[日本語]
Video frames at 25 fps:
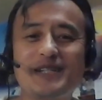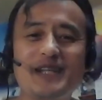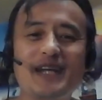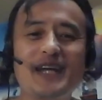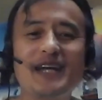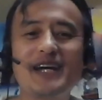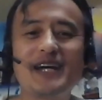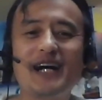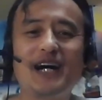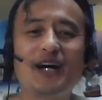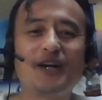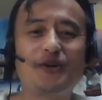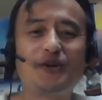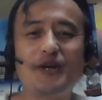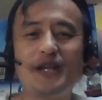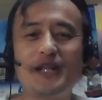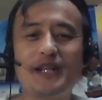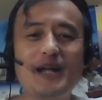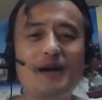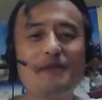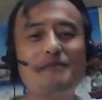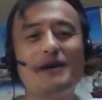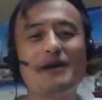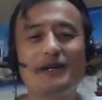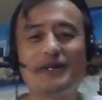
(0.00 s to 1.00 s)
ですねあの
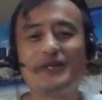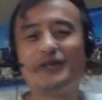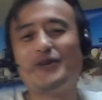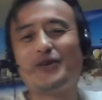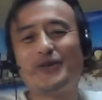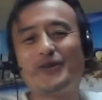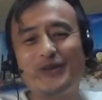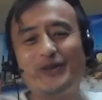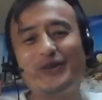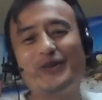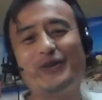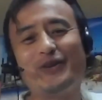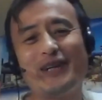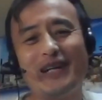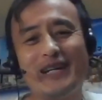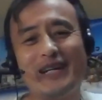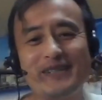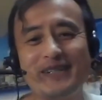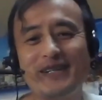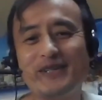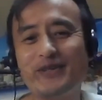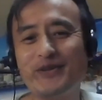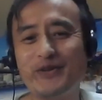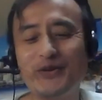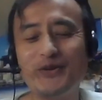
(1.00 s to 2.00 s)
レターパックで送るとかで
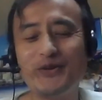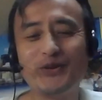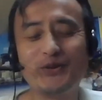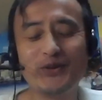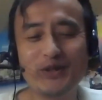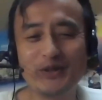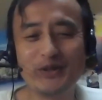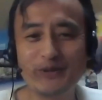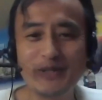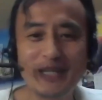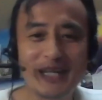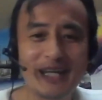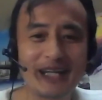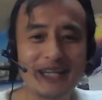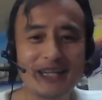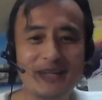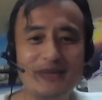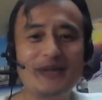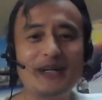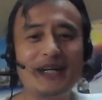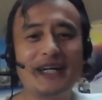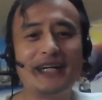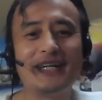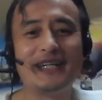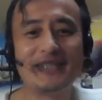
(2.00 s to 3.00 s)
すねそういうことを自分でやって
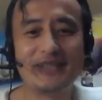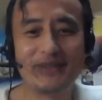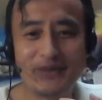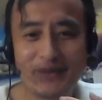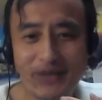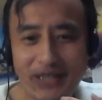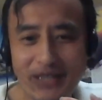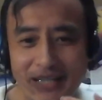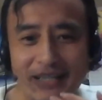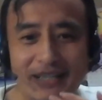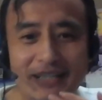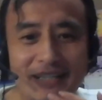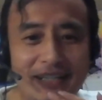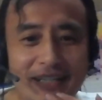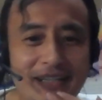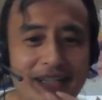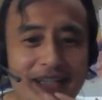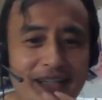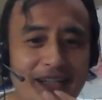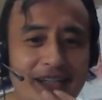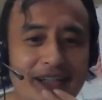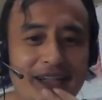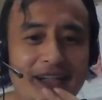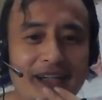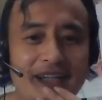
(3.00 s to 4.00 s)
るわけですよね。
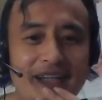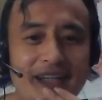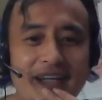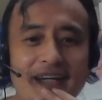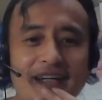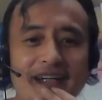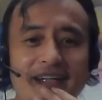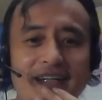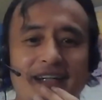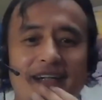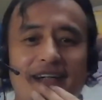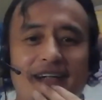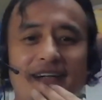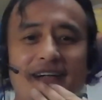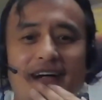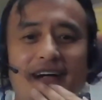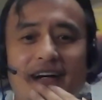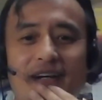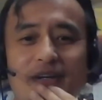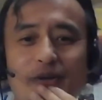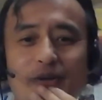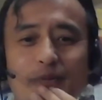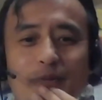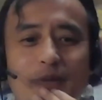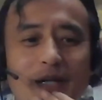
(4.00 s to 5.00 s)
なんで
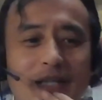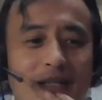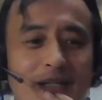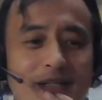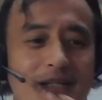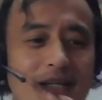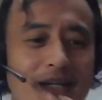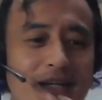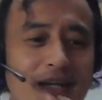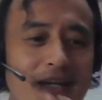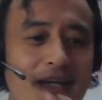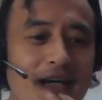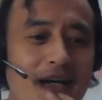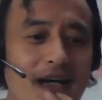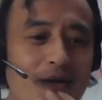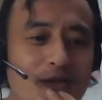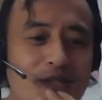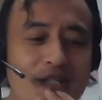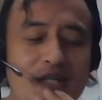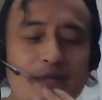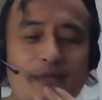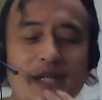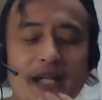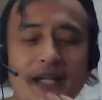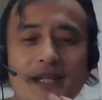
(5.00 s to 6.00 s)
あの、まあ、確かにあの
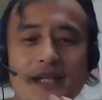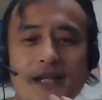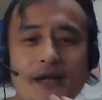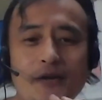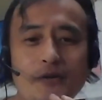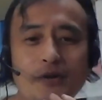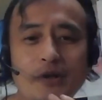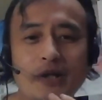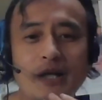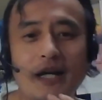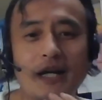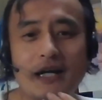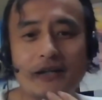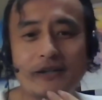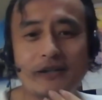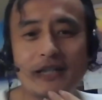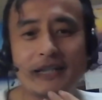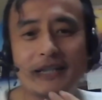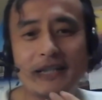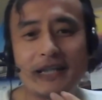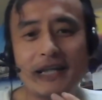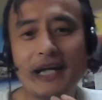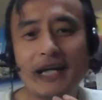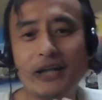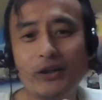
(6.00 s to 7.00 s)
チームでやってたことが楽
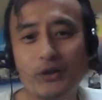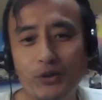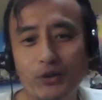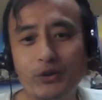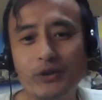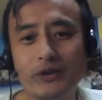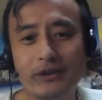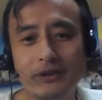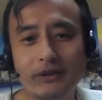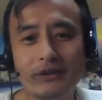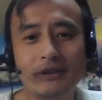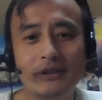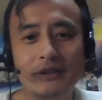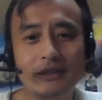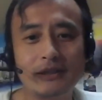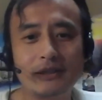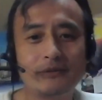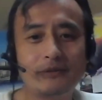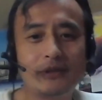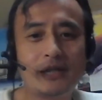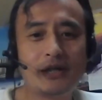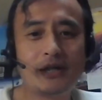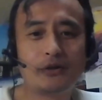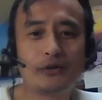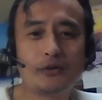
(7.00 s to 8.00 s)
だったなと
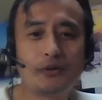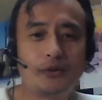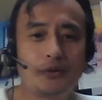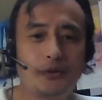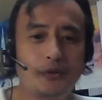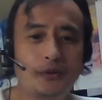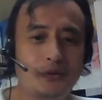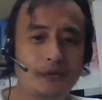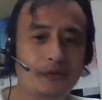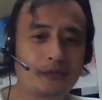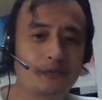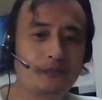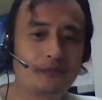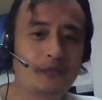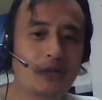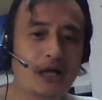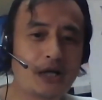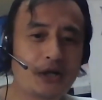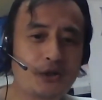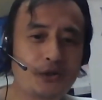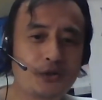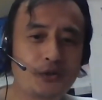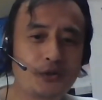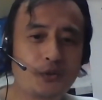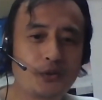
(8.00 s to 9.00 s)
あの、ま
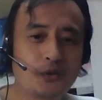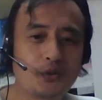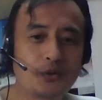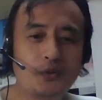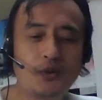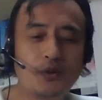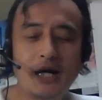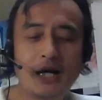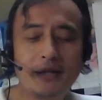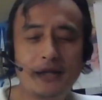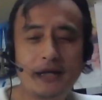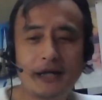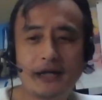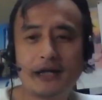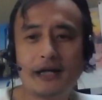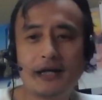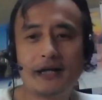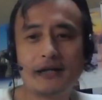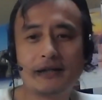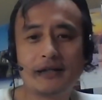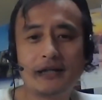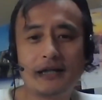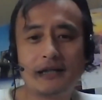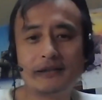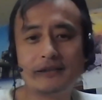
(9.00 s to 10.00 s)
あ、いうことはなん
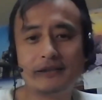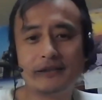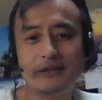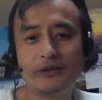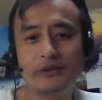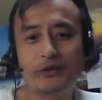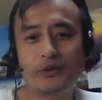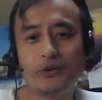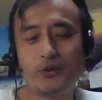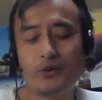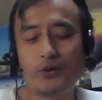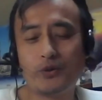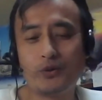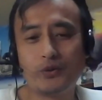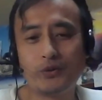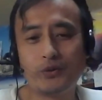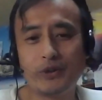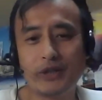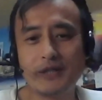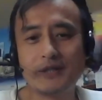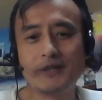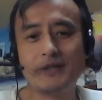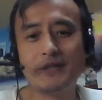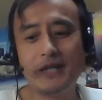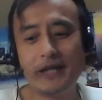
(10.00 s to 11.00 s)
か感じるところ
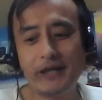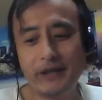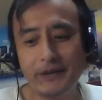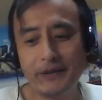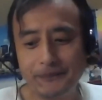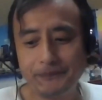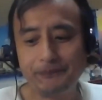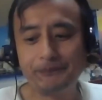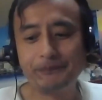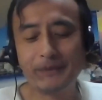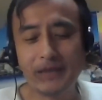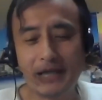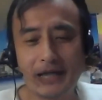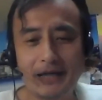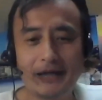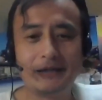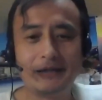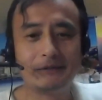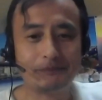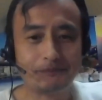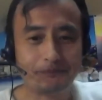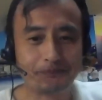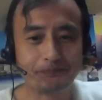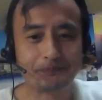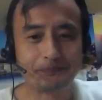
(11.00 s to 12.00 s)
ですね。はい